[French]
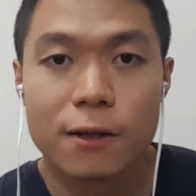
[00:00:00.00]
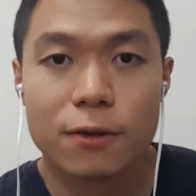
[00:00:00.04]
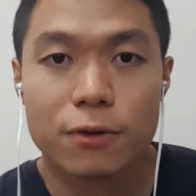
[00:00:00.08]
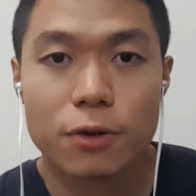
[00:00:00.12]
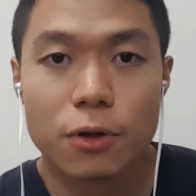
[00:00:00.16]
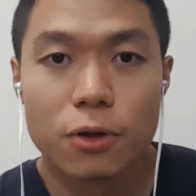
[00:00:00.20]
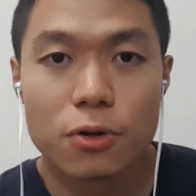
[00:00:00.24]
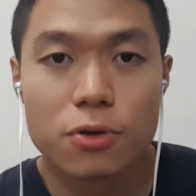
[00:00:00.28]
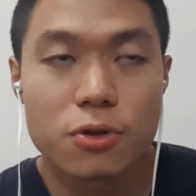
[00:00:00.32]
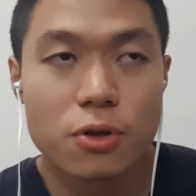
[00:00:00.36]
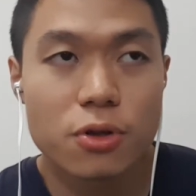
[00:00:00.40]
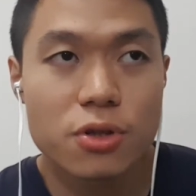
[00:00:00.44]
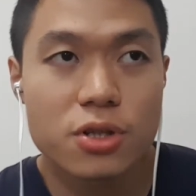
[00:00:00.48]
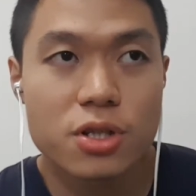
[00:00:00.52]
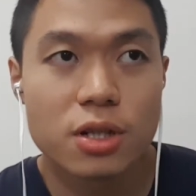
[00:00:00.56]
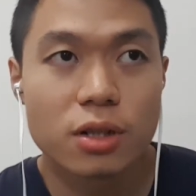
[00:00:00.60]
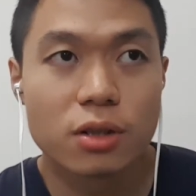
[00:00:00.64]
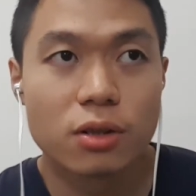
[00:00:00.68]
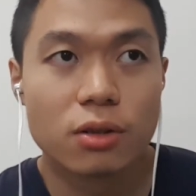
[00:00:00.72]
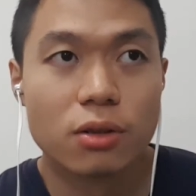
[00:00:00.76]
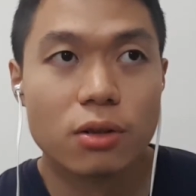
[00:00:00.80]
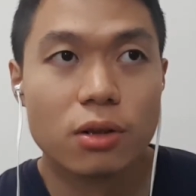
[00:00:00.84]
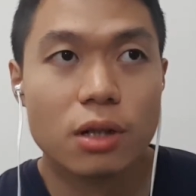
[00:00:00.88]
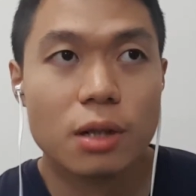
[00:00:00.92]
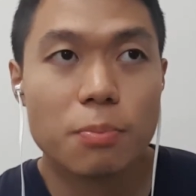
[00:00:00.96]
de,
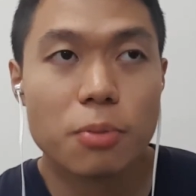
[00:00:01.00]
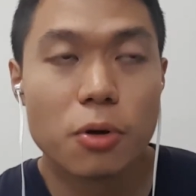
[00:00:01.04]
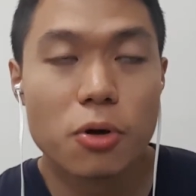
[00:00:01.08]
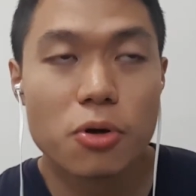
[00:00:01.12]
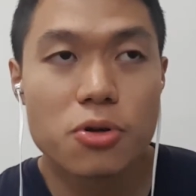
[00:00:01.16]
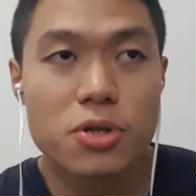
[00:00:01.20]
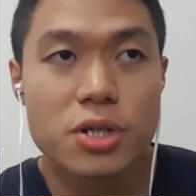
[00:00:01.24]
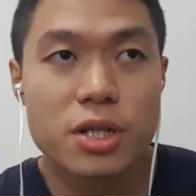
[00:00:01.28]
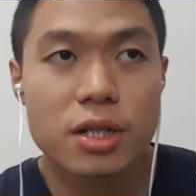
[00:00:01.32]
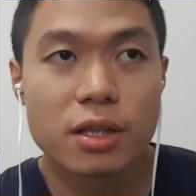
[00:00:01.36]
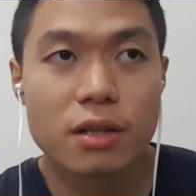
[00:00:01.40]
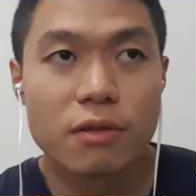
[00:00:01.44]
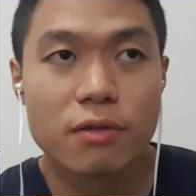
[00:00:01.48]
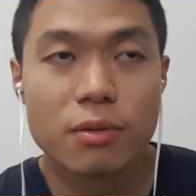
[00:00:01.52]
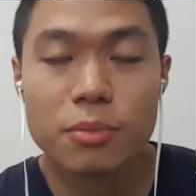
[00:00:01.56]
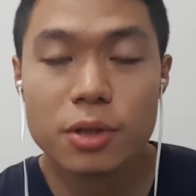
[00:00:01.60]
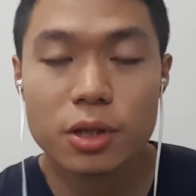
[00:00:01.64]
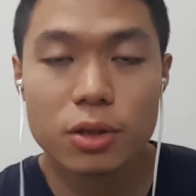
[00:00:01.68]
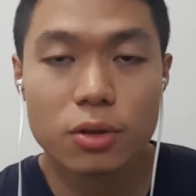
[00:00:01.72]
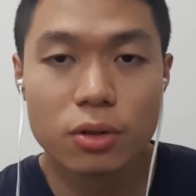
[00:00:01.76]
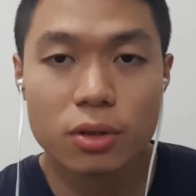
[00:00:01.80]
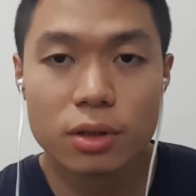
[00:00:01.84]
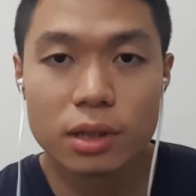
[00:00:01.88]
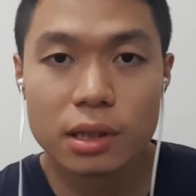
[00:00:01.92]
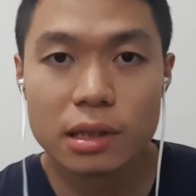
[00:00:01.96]
ressortir les projets que tu avais
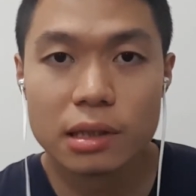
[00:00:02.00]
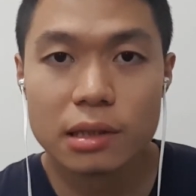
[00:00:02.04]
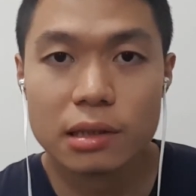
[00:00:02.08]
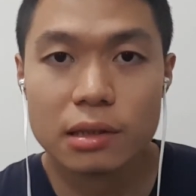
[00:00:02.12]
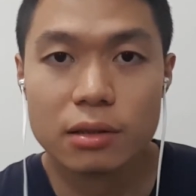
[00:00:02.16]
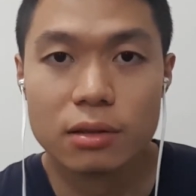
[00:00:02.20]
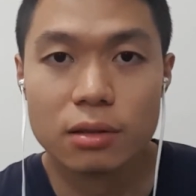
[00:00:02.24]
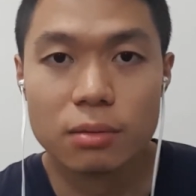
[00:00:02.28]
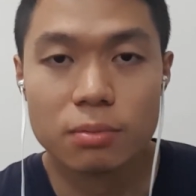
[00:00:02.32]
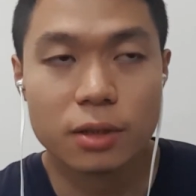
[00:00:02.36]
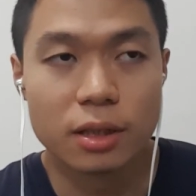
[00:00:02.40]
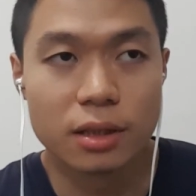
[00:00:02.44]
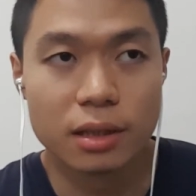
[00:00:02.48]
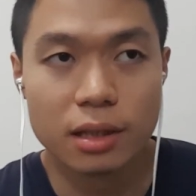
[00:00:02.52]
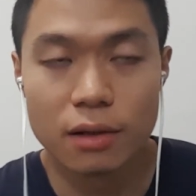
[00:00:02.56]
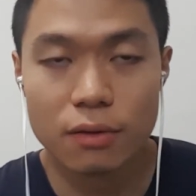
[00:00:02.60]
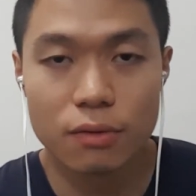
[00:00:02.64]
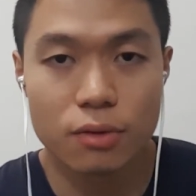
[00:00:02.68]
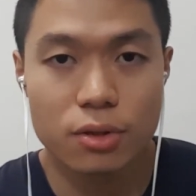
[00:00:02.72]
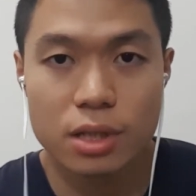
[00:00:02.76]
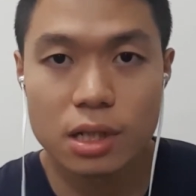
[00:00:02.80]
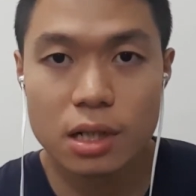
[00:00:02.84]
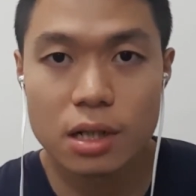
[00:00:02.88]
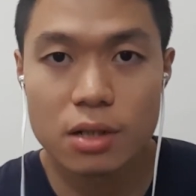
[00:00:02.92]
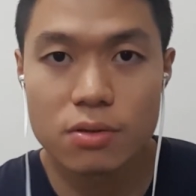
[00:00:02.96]
mis de côté peut-être
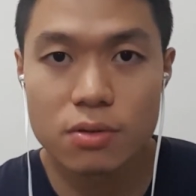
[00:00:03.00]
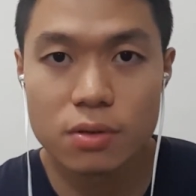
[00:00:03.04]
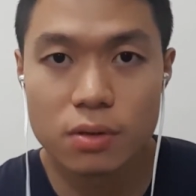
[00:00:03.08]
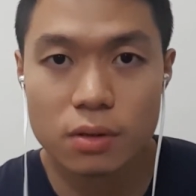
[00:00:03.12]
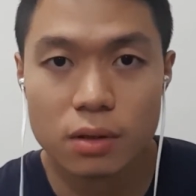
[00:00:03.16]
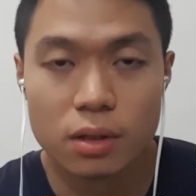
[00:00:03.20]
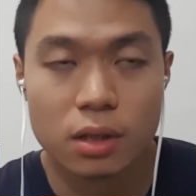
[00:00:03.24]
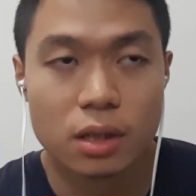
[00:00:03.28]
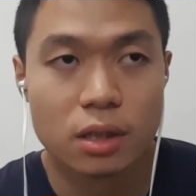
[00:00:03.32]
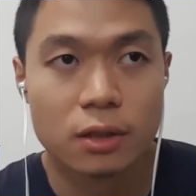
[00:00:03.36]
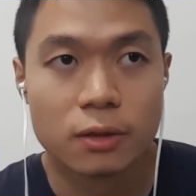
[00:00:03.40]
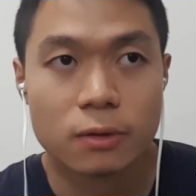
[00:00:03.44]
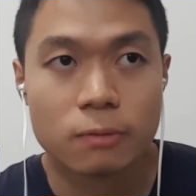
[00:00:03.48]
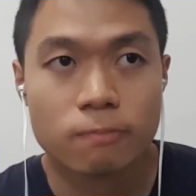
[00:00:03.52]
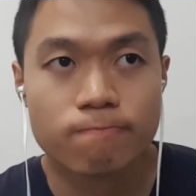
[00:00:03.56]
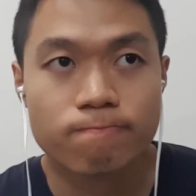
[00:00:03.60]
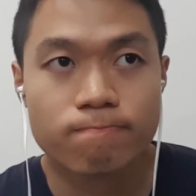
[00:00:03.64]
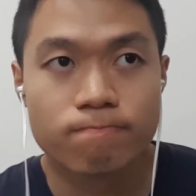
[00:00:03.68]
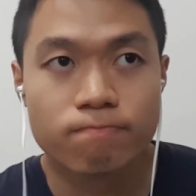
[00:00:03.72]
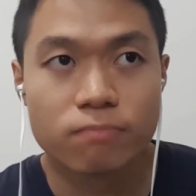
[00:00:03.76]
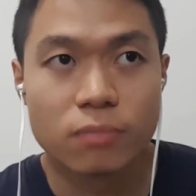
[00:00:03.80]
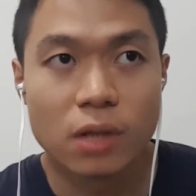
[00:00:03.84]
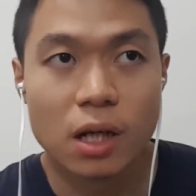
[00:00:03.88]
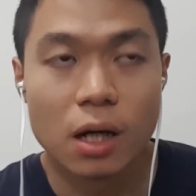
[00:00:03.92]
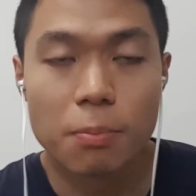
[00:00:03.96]
d'avancer là-dessus.
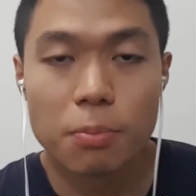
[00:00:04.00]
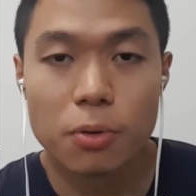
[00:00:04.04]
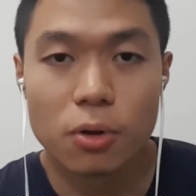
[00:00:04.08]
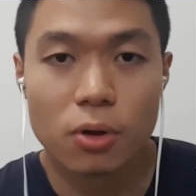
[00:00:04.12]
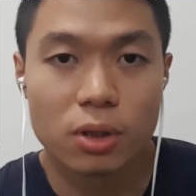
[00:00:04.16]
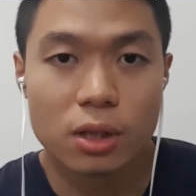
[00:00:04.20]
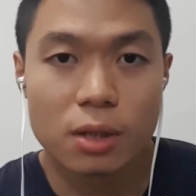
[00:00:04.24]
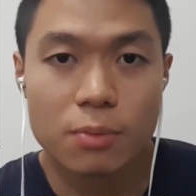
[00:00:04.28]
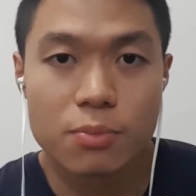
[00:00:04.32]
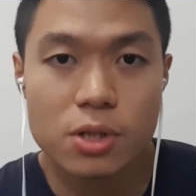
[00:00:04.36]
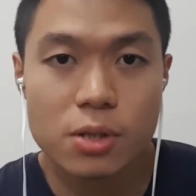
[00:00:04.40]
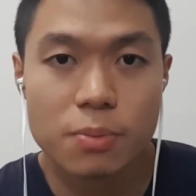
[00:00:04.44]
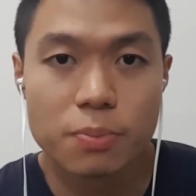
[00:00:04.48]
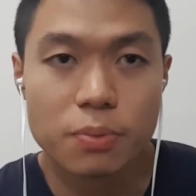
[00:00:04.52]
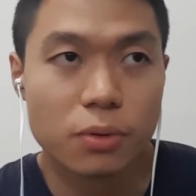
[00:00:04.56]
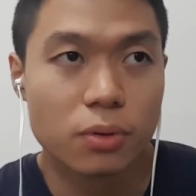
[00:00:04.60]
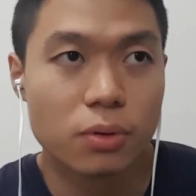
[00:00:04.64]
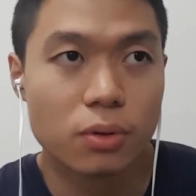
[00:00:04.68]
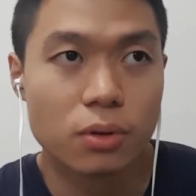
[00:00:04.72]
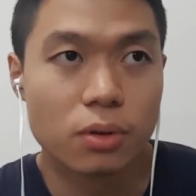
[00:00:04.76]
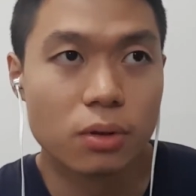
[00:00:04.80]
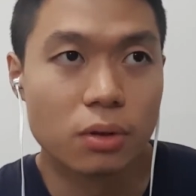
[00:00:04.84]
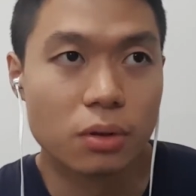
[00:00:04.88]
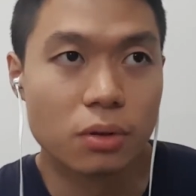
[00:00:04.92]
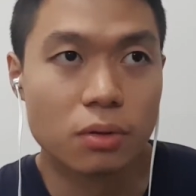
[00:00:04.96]
Apprendre un petit
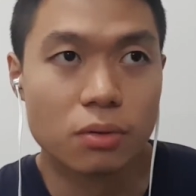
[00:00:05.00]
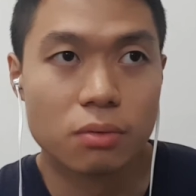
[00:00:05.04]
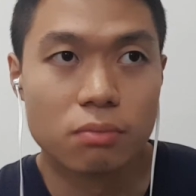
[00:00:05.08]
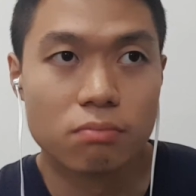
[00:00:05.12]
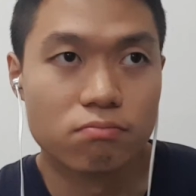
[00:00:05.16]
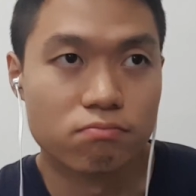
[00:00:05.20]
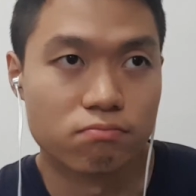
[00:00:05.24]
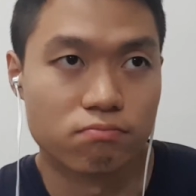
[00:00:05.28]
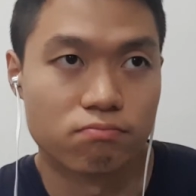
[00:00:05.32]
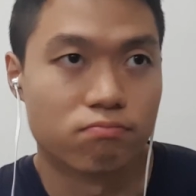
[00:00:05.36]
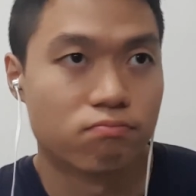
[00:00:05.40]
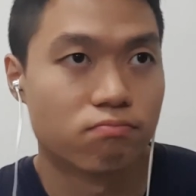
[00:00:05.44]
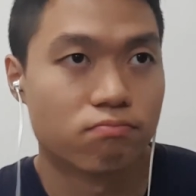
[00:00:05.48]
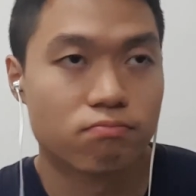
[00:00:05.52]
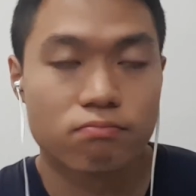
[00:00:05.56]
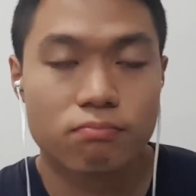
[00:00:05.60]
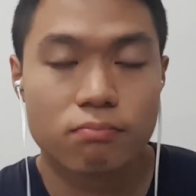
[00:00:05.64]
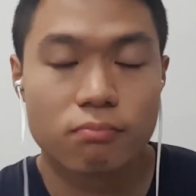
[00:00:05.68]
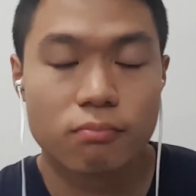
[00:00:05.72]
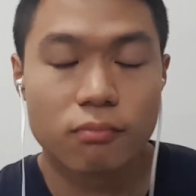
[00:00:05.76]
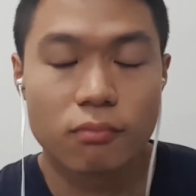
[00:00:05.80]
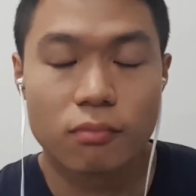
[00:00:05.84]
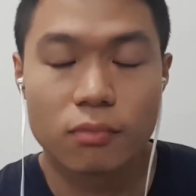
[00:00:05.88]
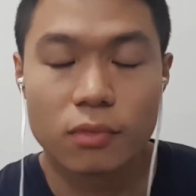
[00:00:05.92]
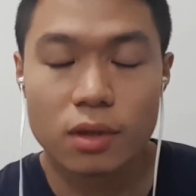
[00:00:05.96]
peu
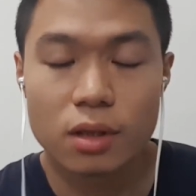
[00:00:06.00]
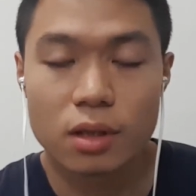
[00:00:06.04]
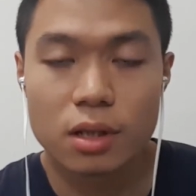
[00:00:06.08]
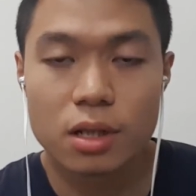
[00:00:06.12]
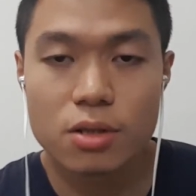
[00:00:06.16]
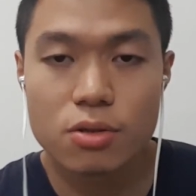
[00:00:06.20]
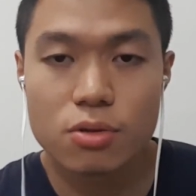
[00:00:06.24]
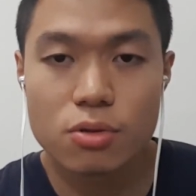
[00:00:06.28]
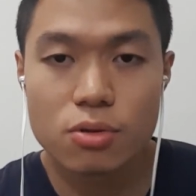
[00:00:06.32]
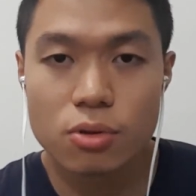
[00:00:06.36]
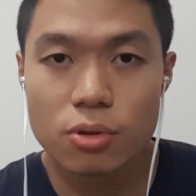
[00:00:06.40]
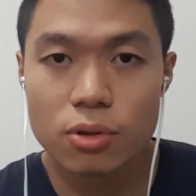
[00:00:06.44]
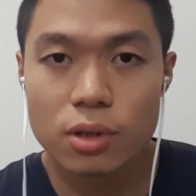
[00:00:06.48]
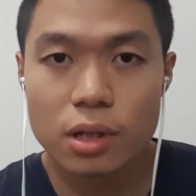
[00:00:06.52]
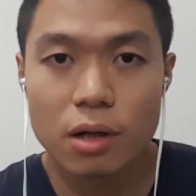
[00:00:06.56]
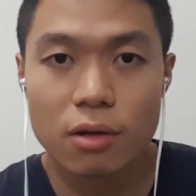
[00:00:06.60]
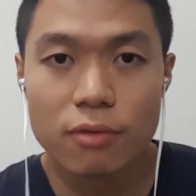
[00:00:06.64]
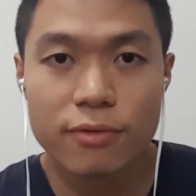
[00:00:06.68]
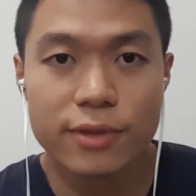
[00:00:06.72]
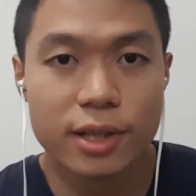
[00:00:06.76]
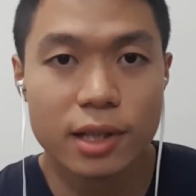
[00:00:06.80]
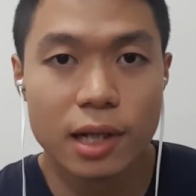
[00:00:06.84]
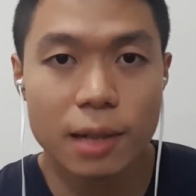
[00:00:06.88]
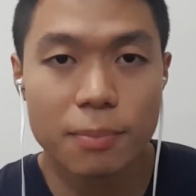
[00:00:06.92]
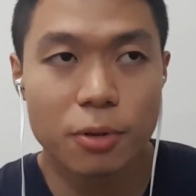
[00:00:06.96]
quelque chose que tu as
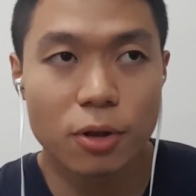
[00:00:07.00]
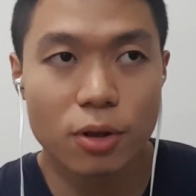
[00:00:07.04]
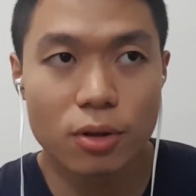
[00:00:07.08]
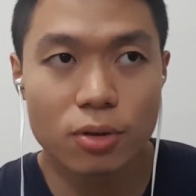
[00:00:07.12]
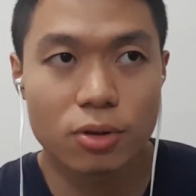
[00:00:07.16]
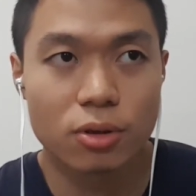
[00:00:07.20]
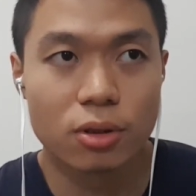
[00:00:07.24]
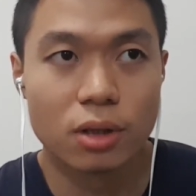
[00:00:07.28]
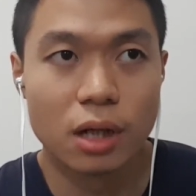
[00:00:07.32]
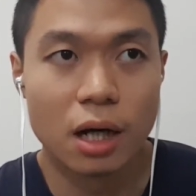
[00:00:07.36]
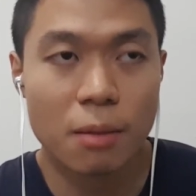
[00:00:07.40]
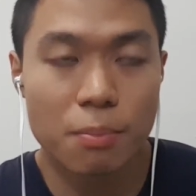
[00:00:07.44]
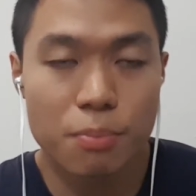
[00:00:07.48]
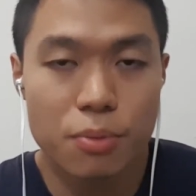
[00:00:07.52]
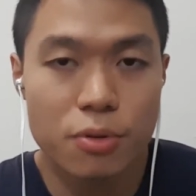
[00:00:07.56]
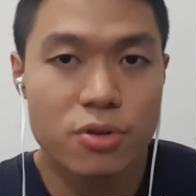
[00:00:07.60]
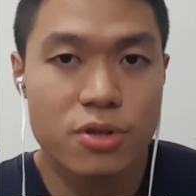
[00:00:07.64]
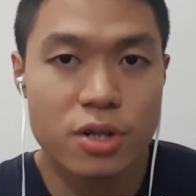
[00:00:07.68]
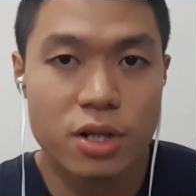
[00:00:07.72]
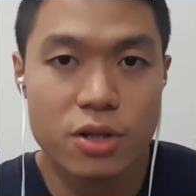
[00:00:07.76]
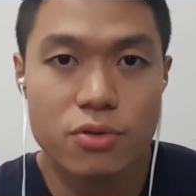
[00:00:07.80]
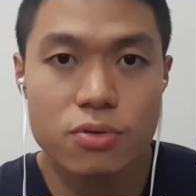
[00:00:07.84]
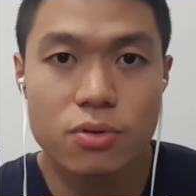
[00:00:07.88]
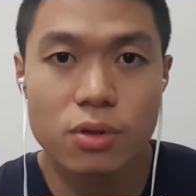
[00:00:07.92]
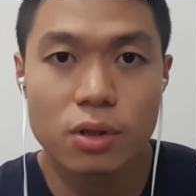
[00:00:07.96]
envie d'apprendre un peu
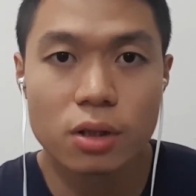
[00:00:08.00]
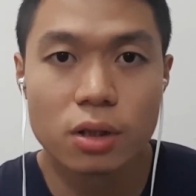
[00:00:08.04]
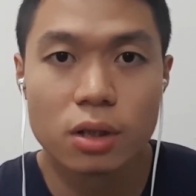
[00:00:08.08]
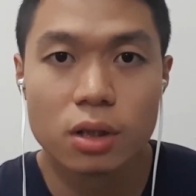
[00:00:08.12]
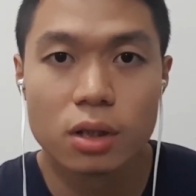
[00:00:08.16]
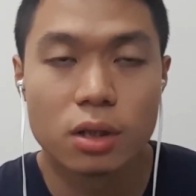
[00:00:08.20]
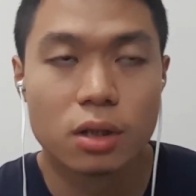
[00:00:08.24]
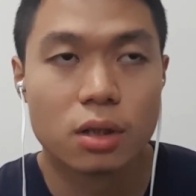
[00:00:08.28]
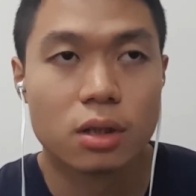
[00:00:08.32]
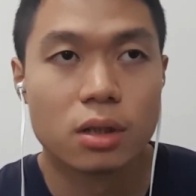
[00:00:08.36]
chaque jour.